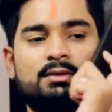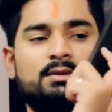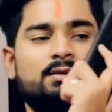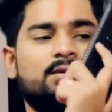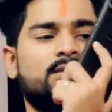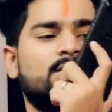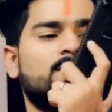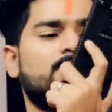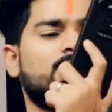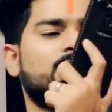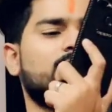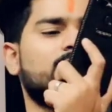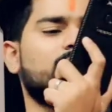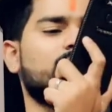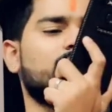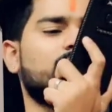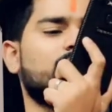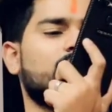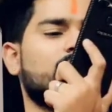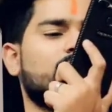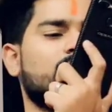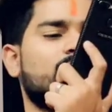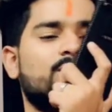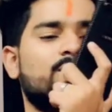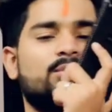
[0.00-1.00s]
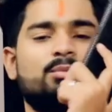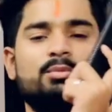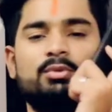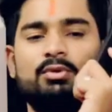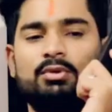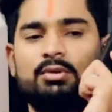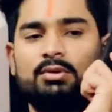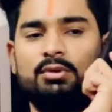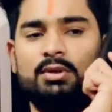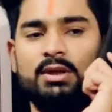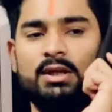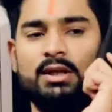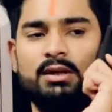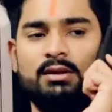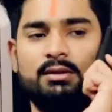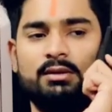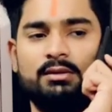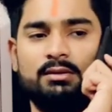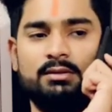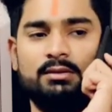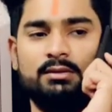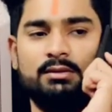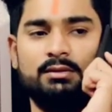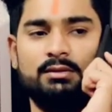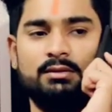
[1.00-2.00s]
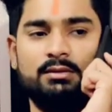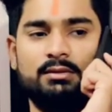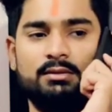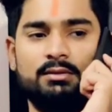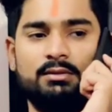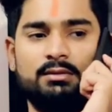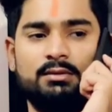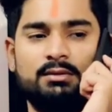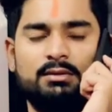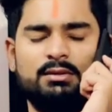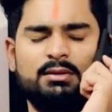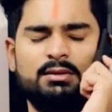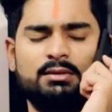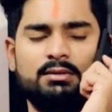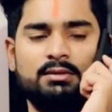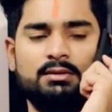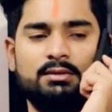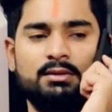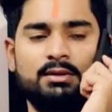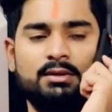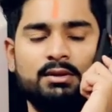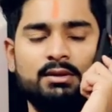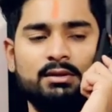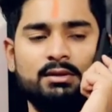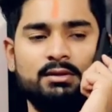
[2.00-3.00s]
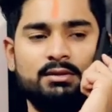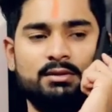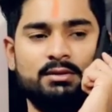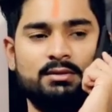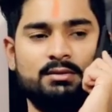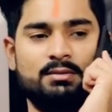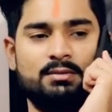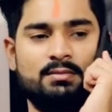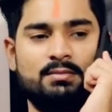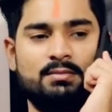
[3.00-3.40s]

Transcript: अच्छा कुछ बोलोगे ठीक है हाँ?